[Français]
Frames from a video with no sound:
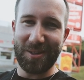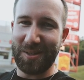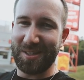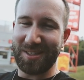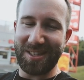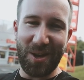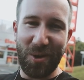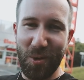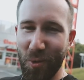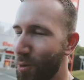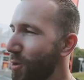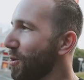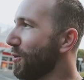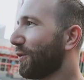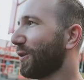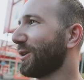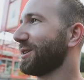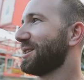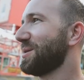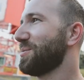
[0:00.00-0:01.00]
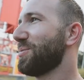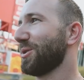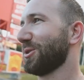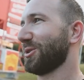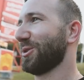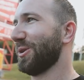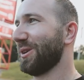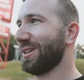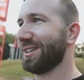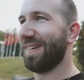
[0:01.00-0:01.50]
C'est ouf quand il
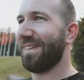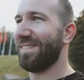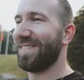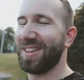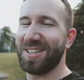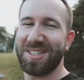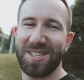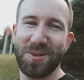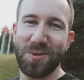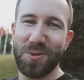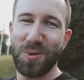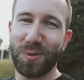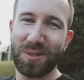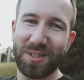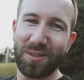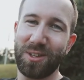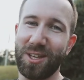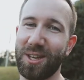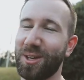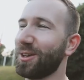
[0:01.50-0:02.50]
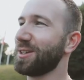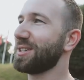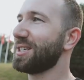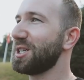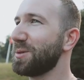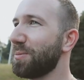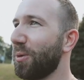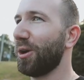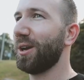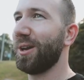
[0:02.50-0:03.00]
pense quoi. C'est ouf, ça veut dire que
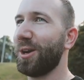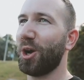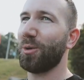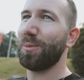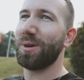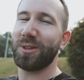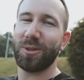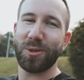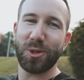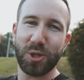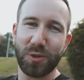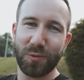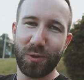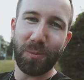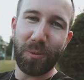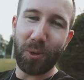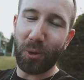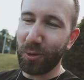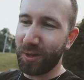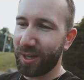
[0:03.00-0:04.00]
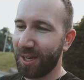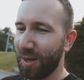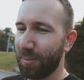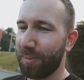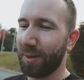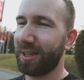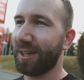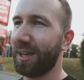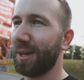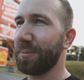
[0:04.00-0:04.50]
si je prends l'écran maintenant et que je vais au bureau qu'il est
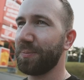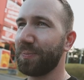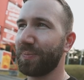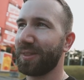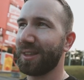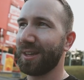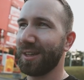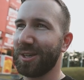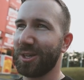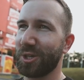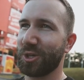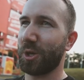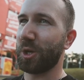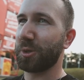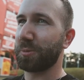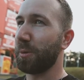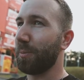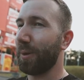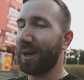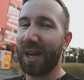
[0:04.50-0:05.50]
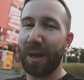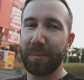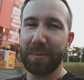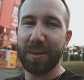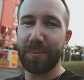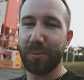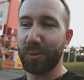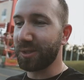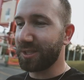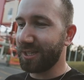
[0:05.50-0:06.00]
pété, genre je peux pas le
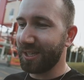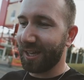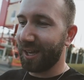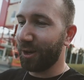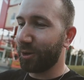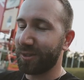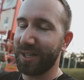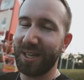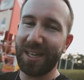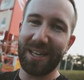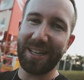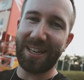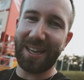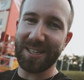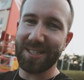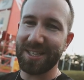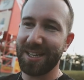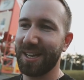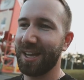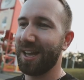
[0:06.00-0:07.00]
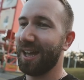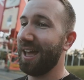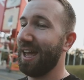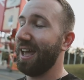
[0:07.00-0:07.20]
ramener pour dire écoutez il est cassé.